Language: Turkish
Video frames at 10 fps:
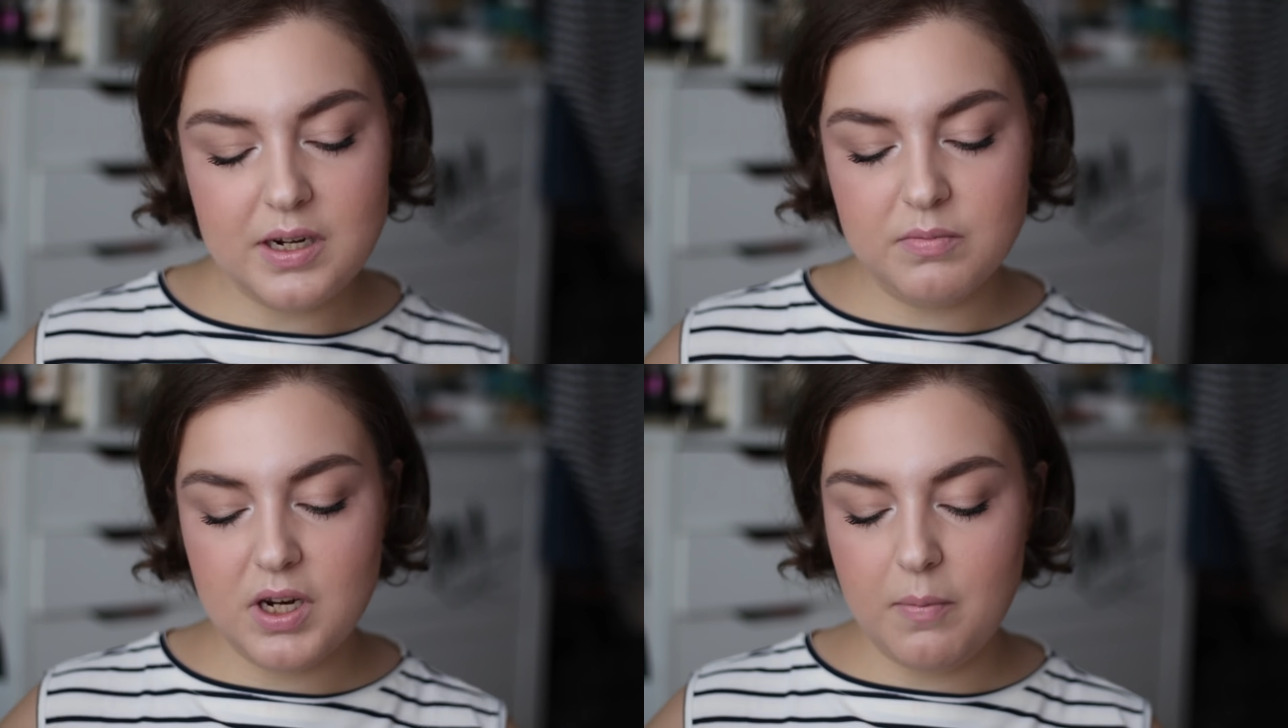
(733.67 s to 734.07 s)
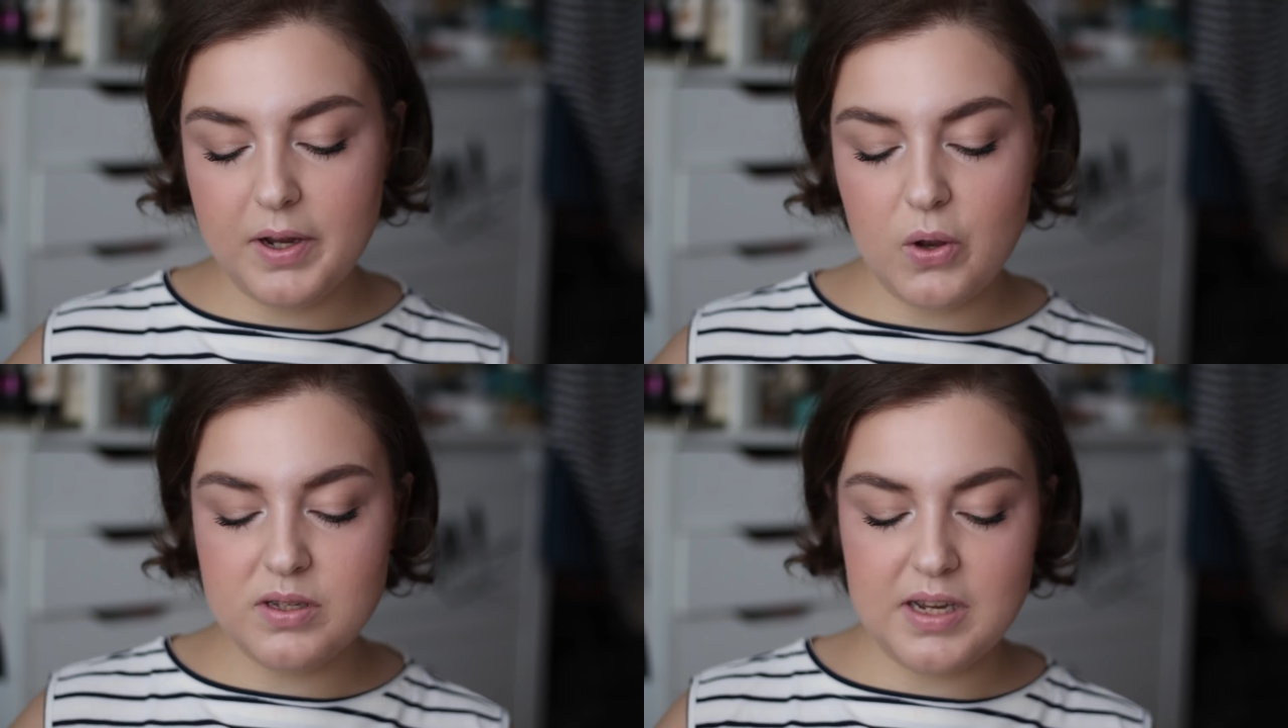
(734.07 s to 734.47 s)
değilimdir ama
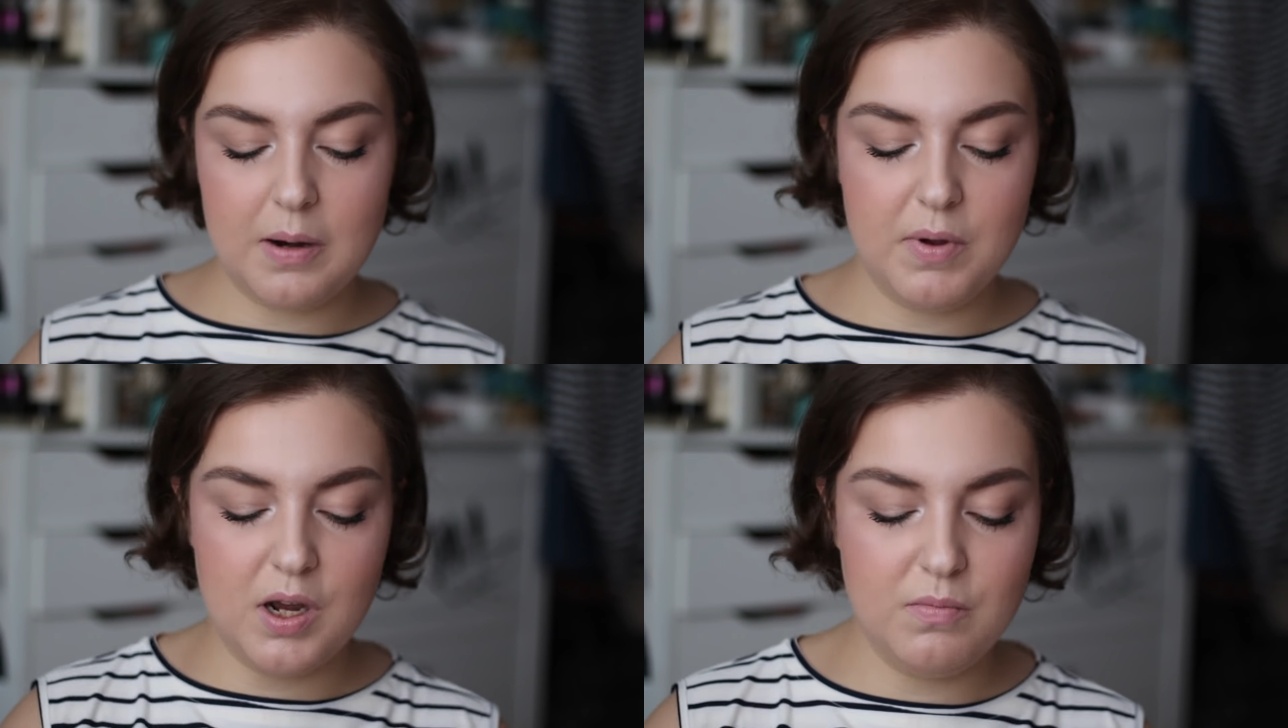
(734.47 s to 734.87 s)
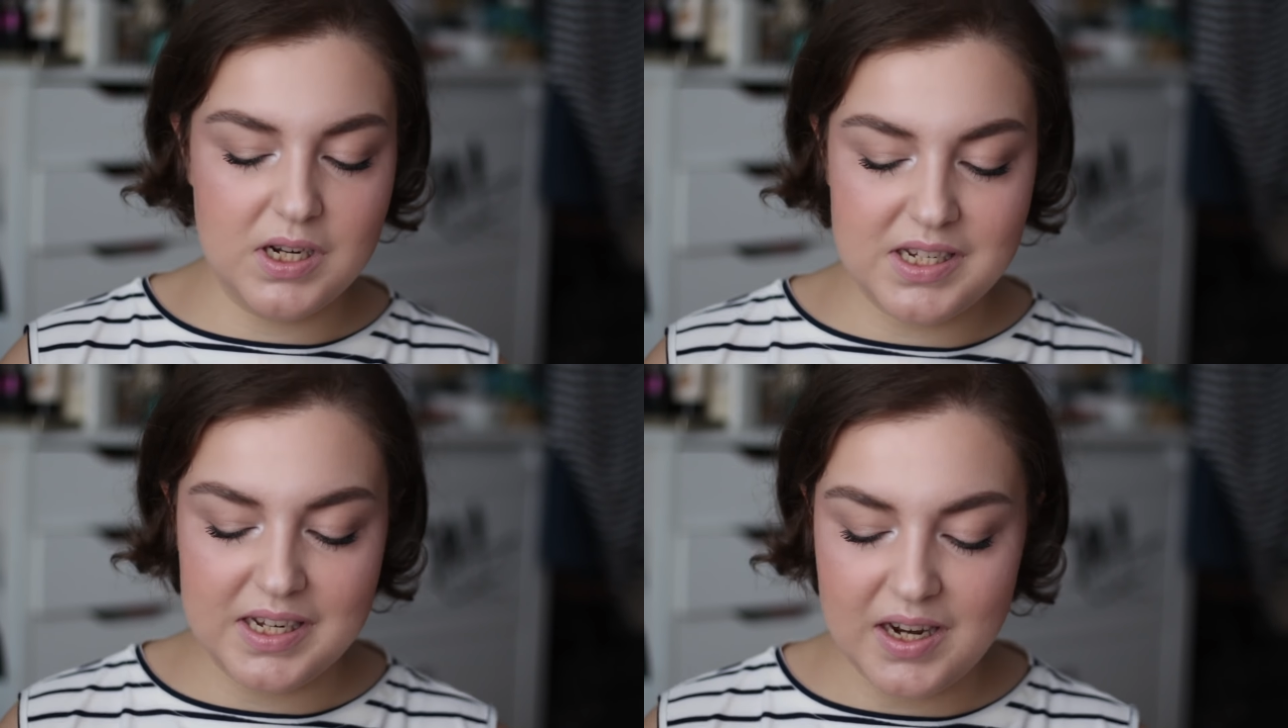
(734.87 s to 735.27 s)
gösterme
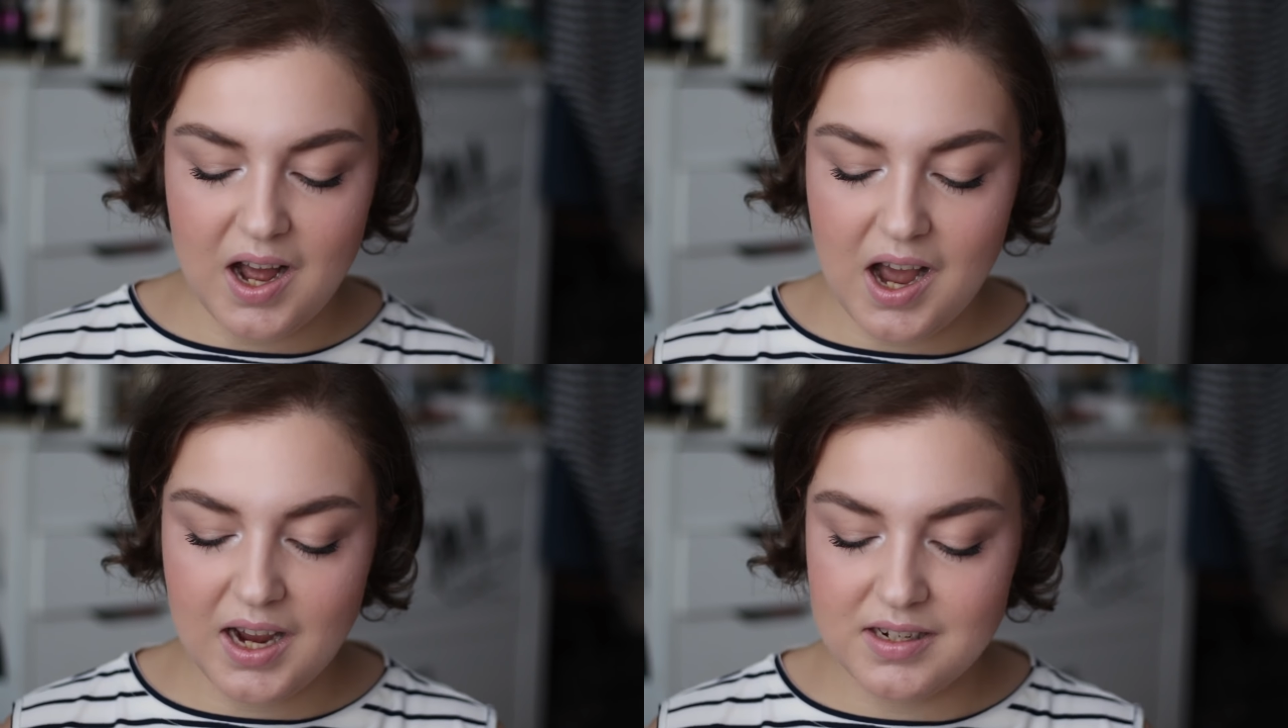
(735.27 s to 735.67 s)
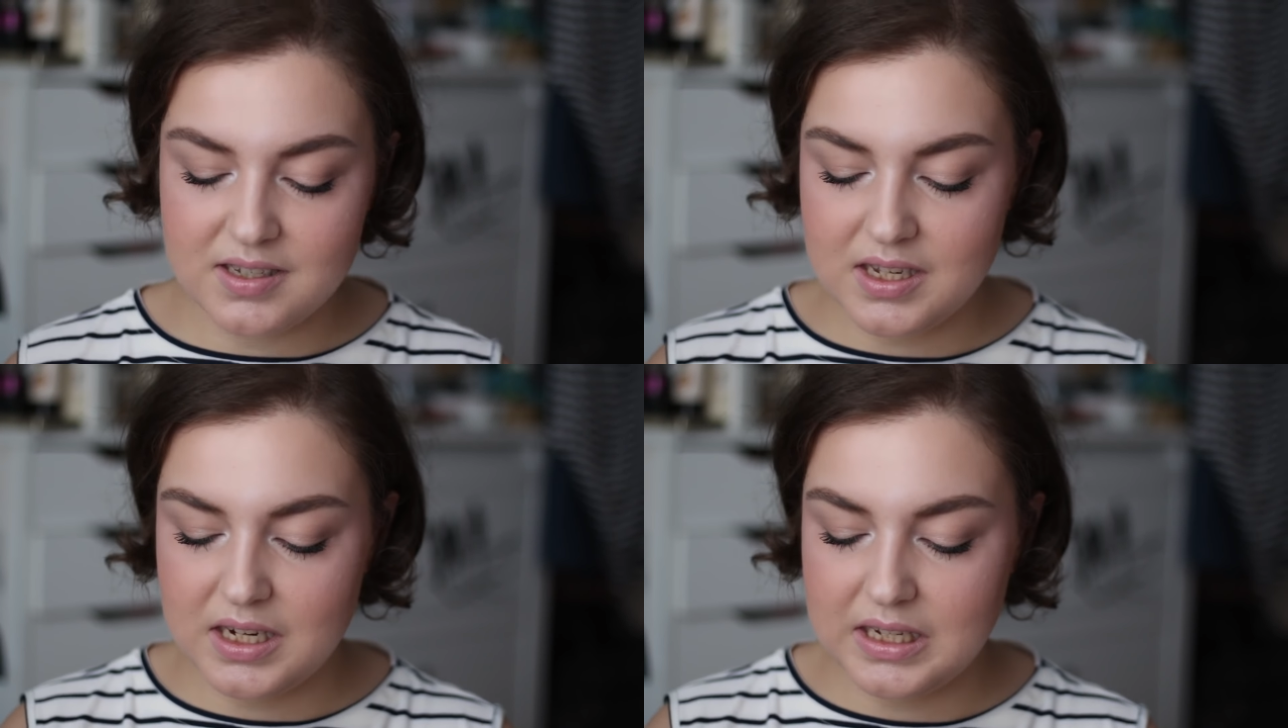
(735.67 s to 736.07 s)
amacıyla aynı
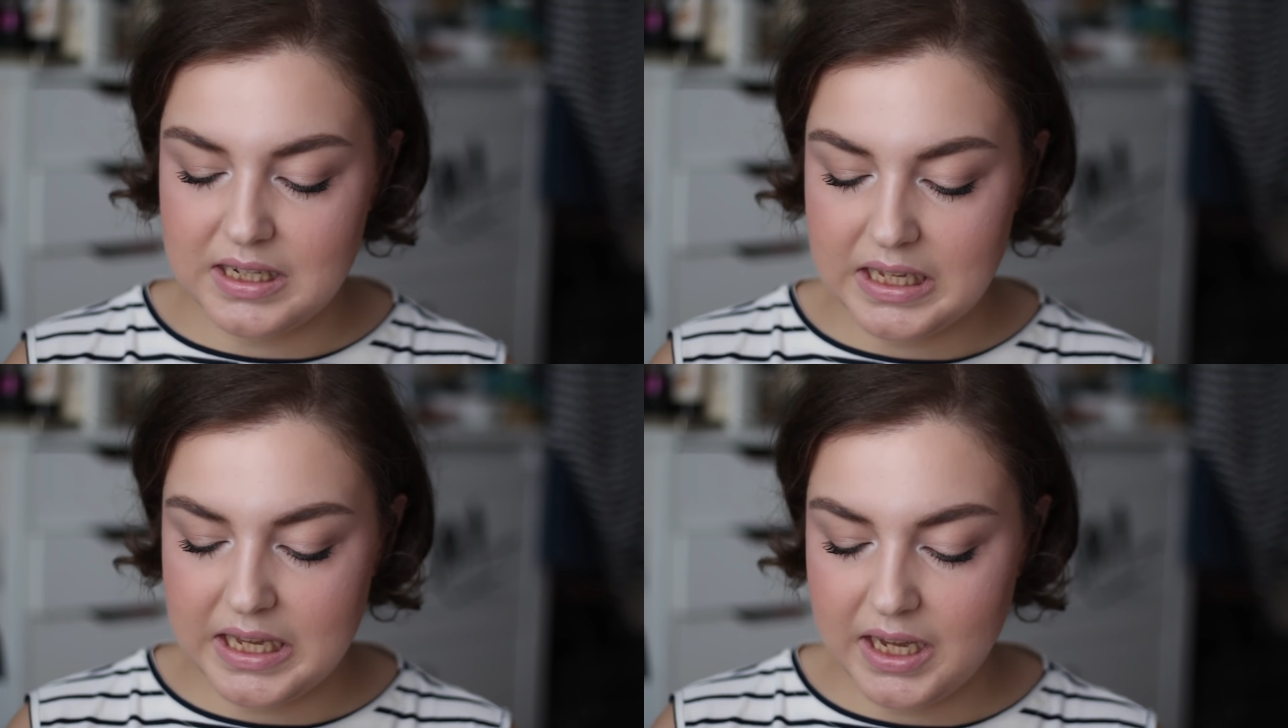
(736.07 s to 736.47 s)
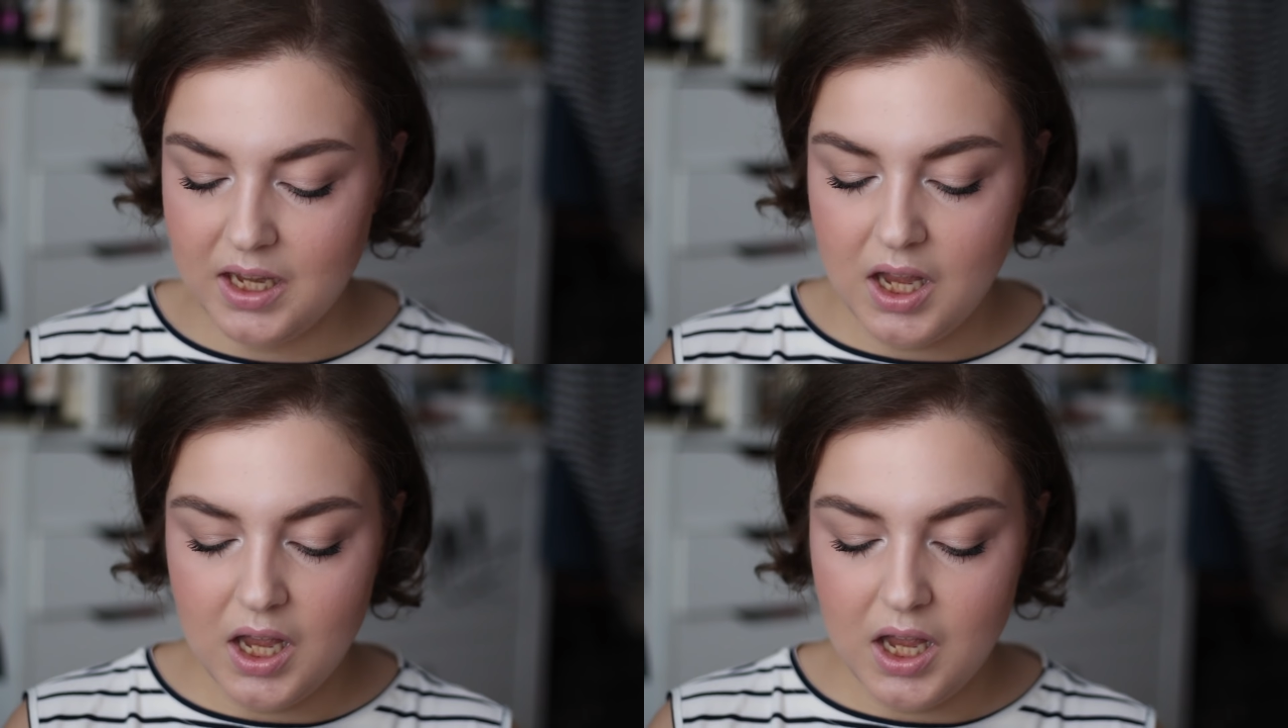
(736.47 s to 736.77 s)
serideki